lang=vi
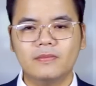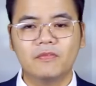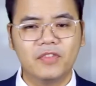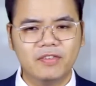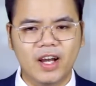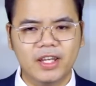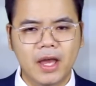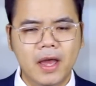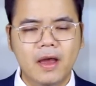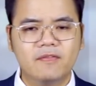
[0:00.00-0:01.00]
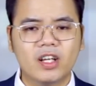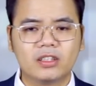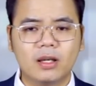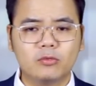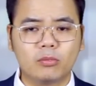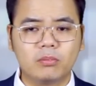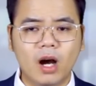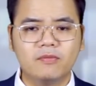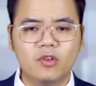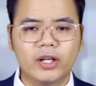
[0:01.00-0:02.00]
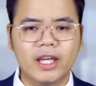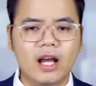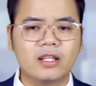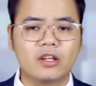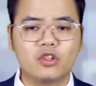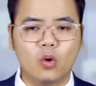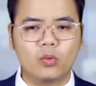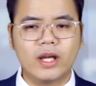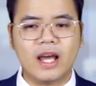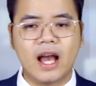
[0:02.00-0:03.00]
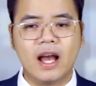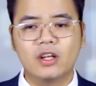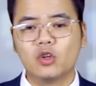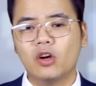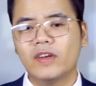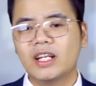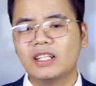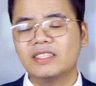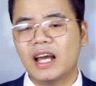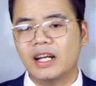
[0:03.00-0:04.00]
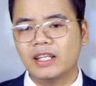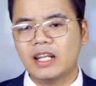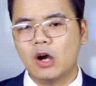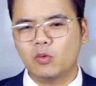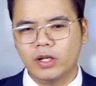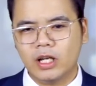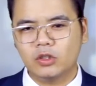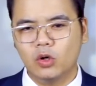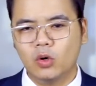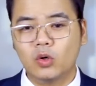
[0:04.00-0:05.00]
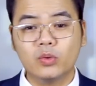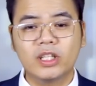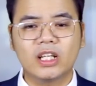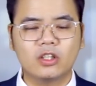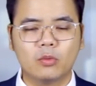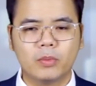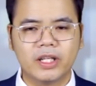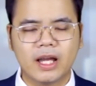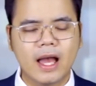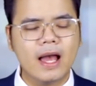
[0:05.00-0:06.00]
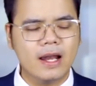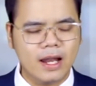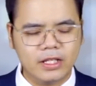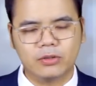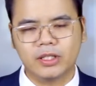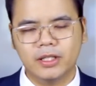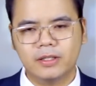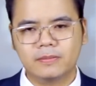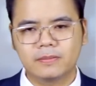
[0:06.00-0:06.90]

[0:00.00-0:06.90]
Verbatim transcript: Vì vậy, việc tiếp tục bơm vũ khí hạng nặng cho Ukraine đối với các nhà lãnh đạo của NATO cũng như các đồng minh là điều cần thiết.